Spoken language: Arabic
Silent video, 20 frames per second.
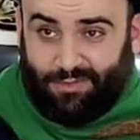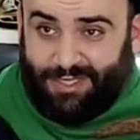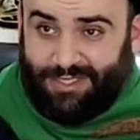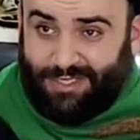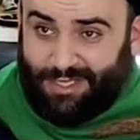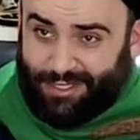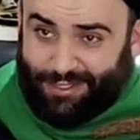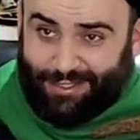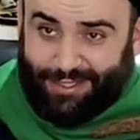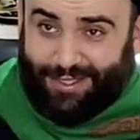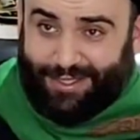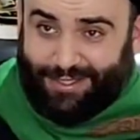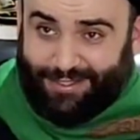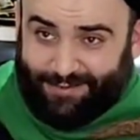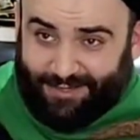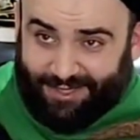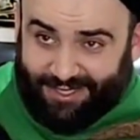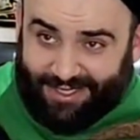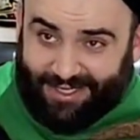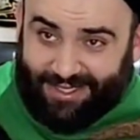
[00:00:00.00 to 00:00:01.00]
وصحن
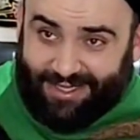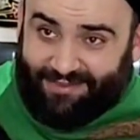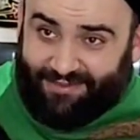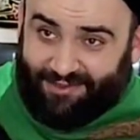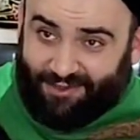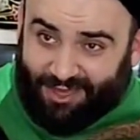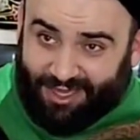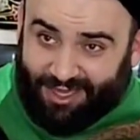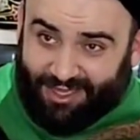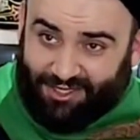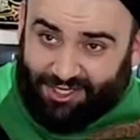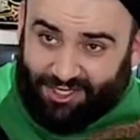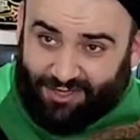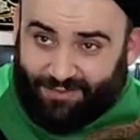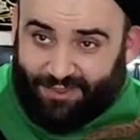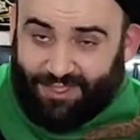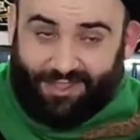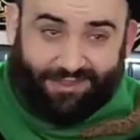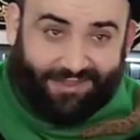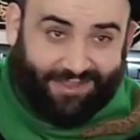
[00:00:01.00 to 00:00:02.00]
غاصبين الخلافة وخارجين
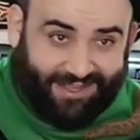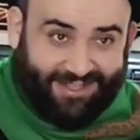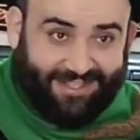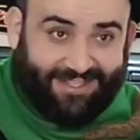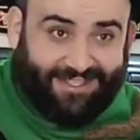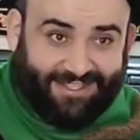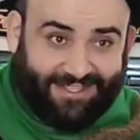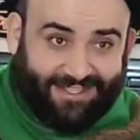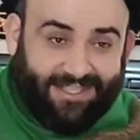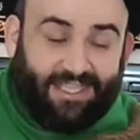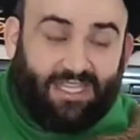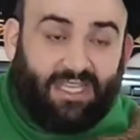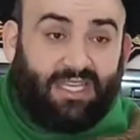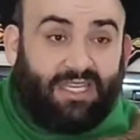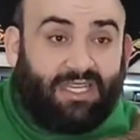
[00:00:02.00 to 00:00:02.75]
من النص